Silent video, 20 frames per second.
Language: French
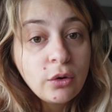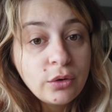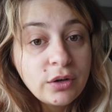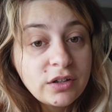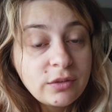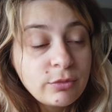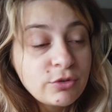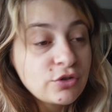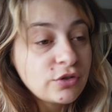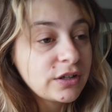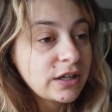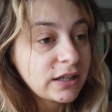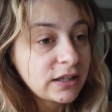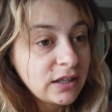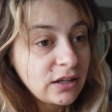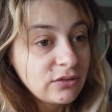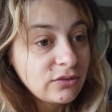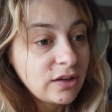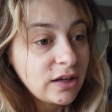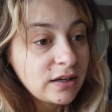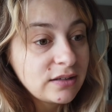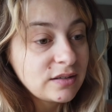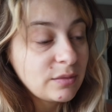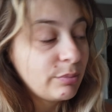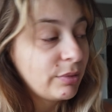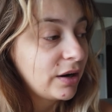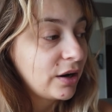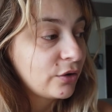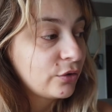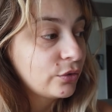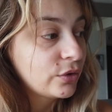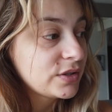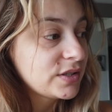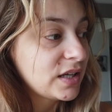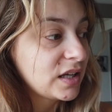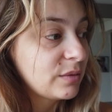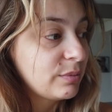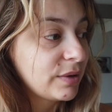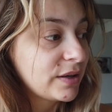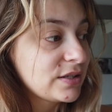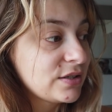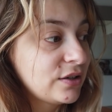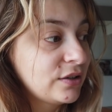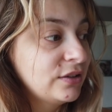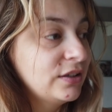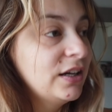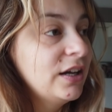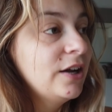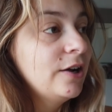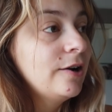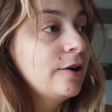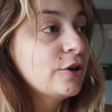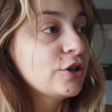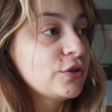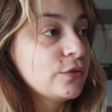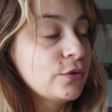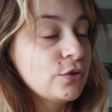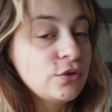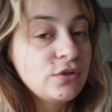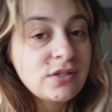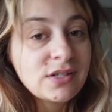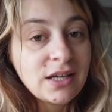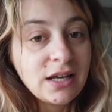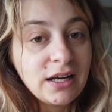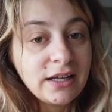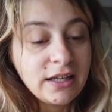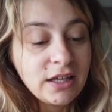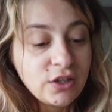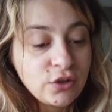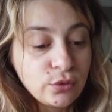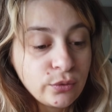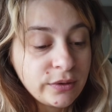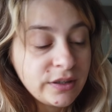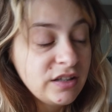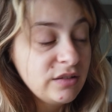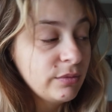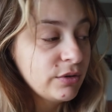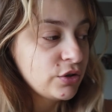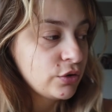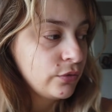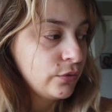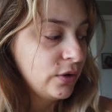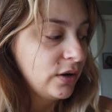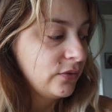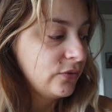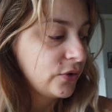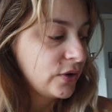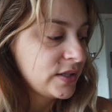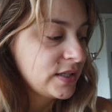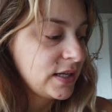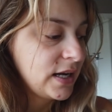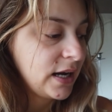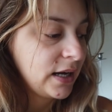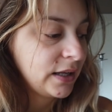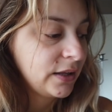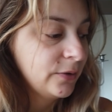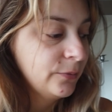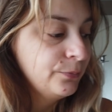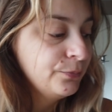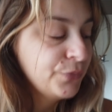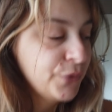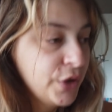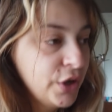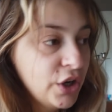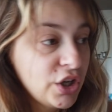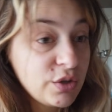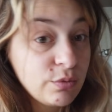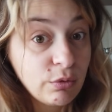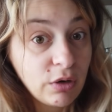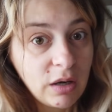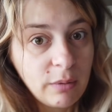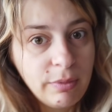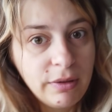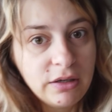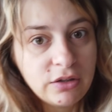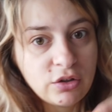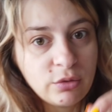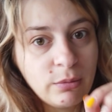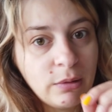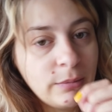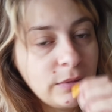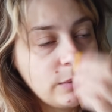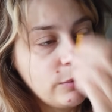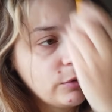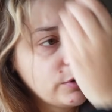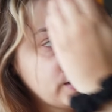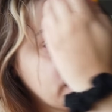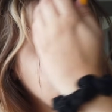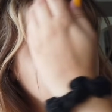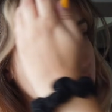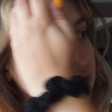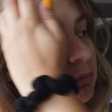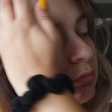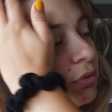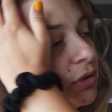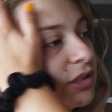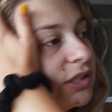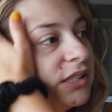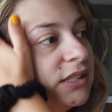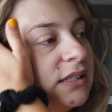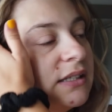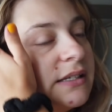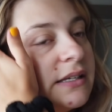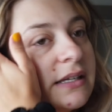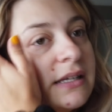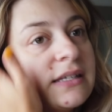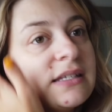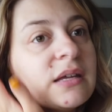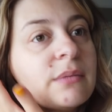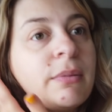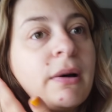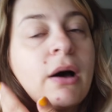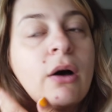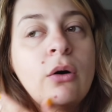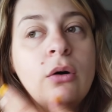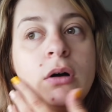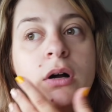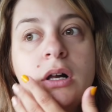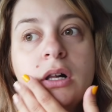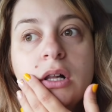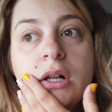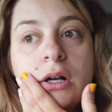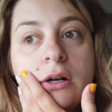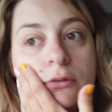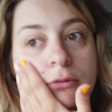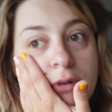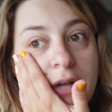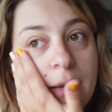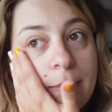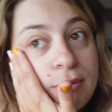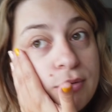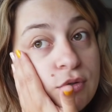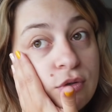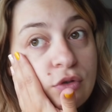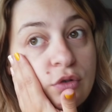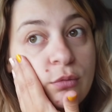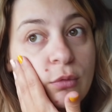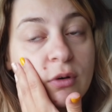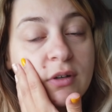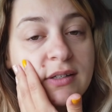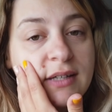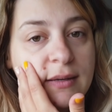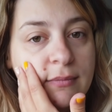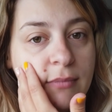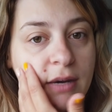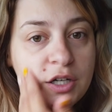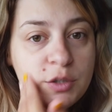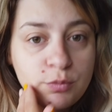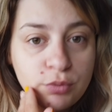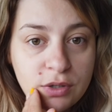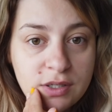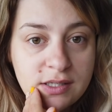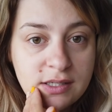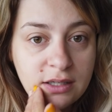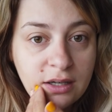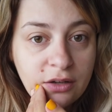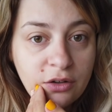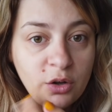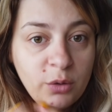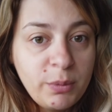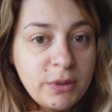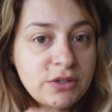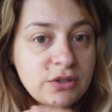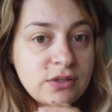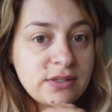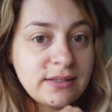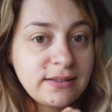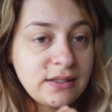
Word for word: honnêtement, j'en ai rien à faire. C'est pas la course avec personne. Je veux juste qu'elle aille à son rythme et je veux la forcer à rien. Je me rappelle que ma maman gardait une petite et, ses parents voulaient absolument qu'elle marche pour ses 1 an parce que